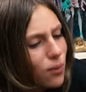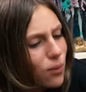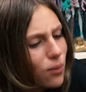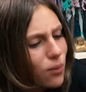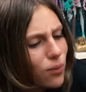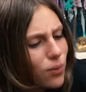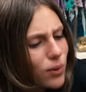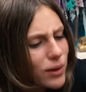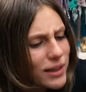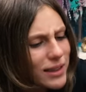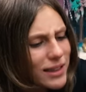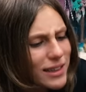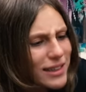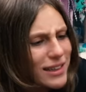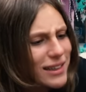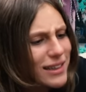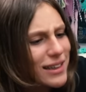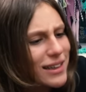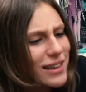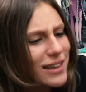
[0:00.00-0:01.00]
Ух
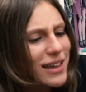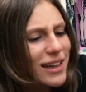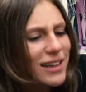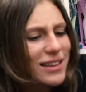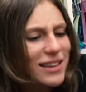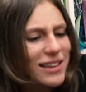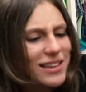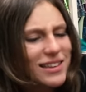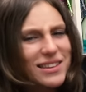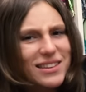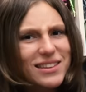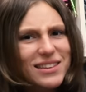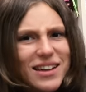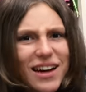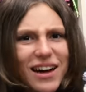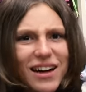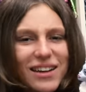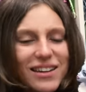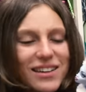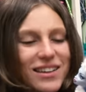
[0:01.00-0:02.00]
ты, она
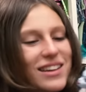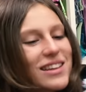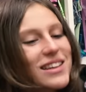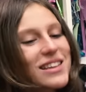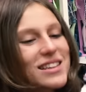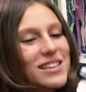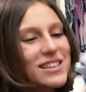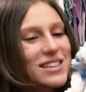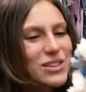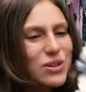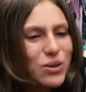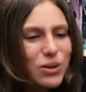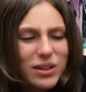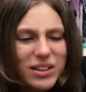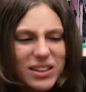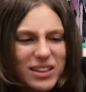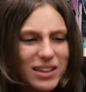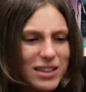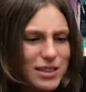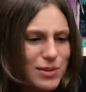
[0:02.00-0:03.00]
шикарная,
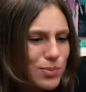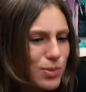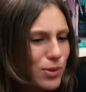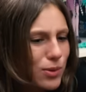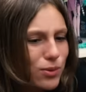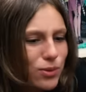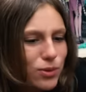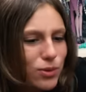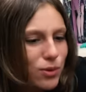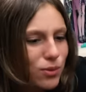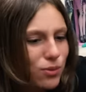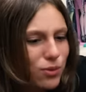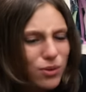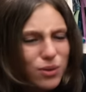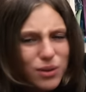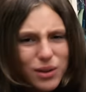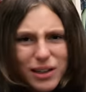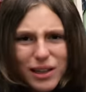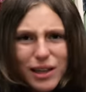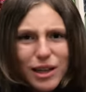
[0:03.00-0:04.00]
сколько раз беру ее в
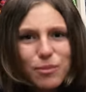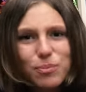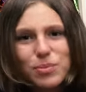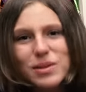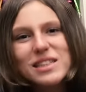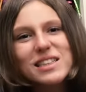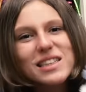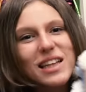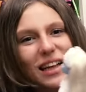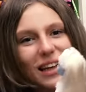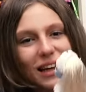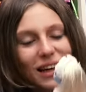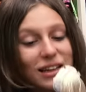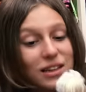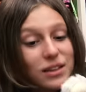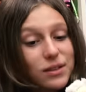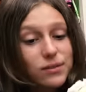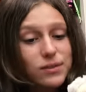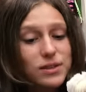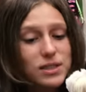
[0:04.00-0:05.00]
руки и
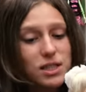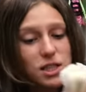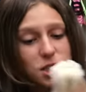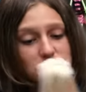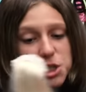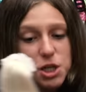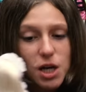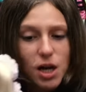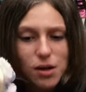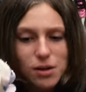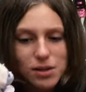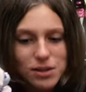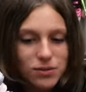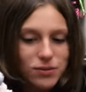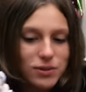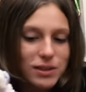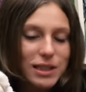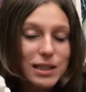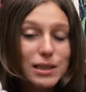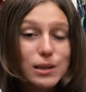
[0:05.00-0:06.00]
постоянно восхищаюсь
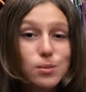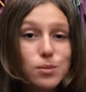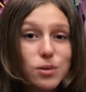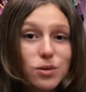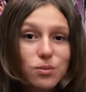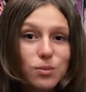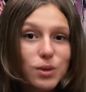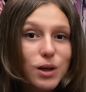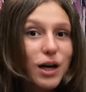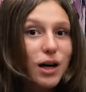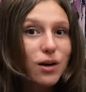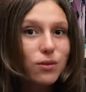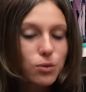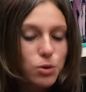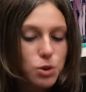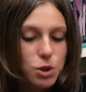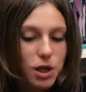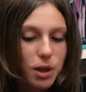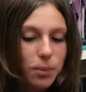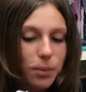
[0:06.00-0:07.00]
вот этими
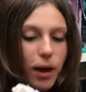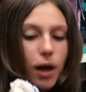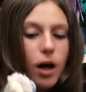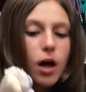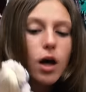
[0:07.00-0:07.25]
меховушками.